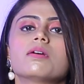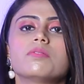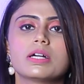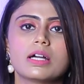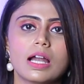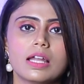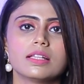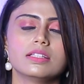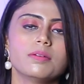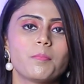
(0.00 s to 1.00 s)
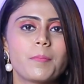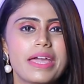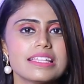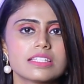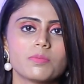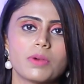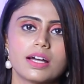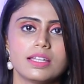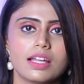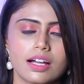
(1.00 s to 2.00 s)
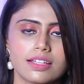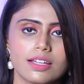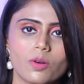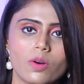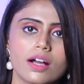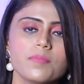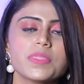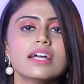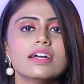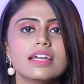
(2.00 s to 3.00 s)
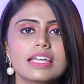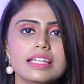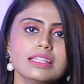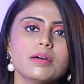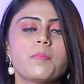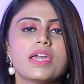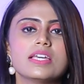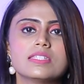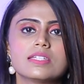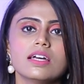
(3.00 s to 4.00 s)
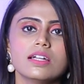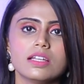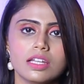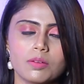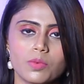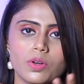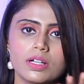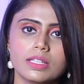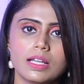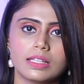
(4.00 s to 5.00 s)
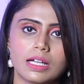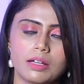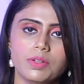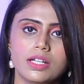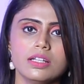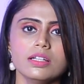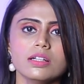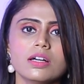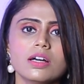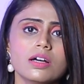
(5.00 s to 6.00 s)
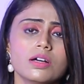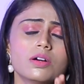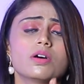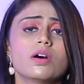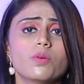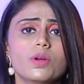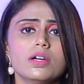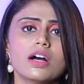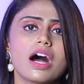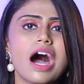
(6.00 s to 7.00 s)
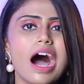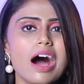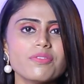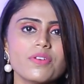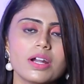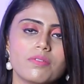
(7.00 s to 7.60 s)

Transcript: அளவில் கலந்து பேஸ்ட் மாதிரி ஆக்கிக்கோங்க இந்த பேஸ்ட்டை நீங்கள் முகத்தில் தடவிட்டு ஒரு ஹாஃப் அன்